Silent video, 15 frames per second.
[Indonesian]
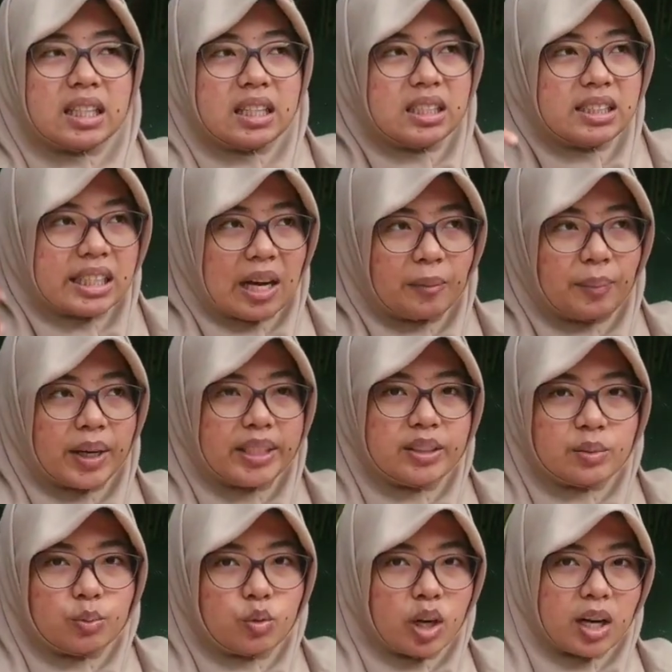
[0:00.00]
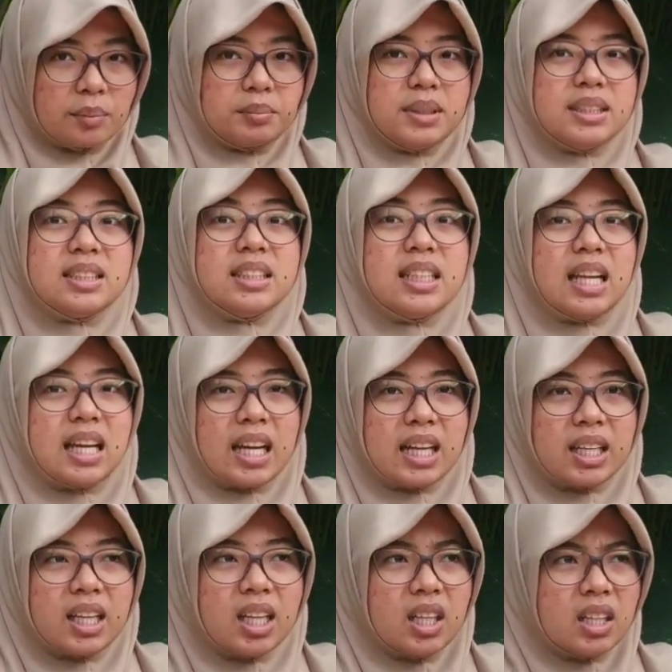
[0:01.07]
ingin dicapai semua ambisi dan
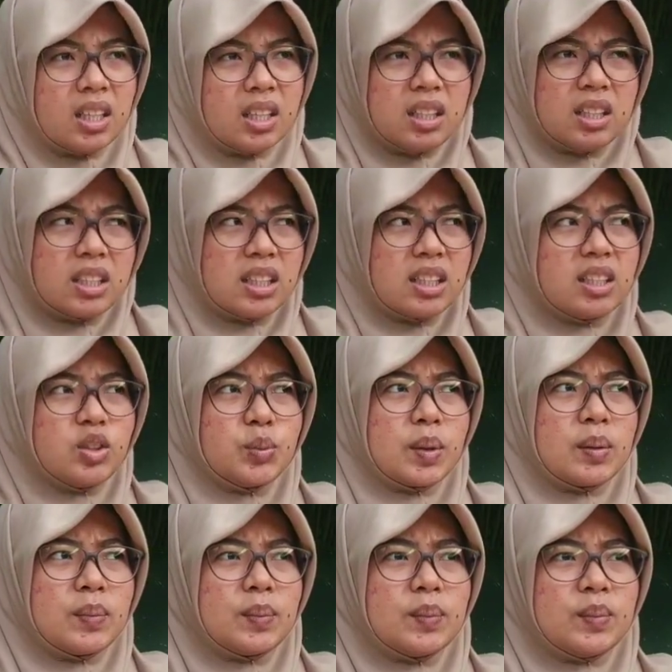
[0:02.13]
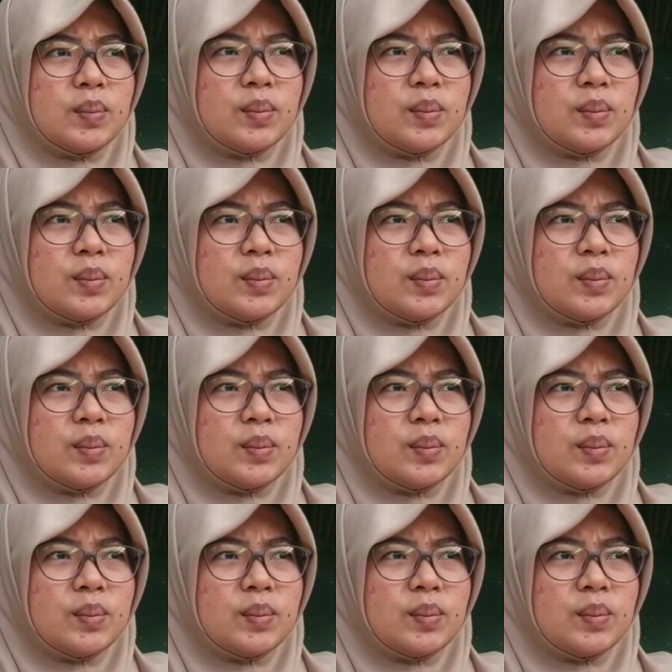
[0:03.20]
akhirnya kita cuman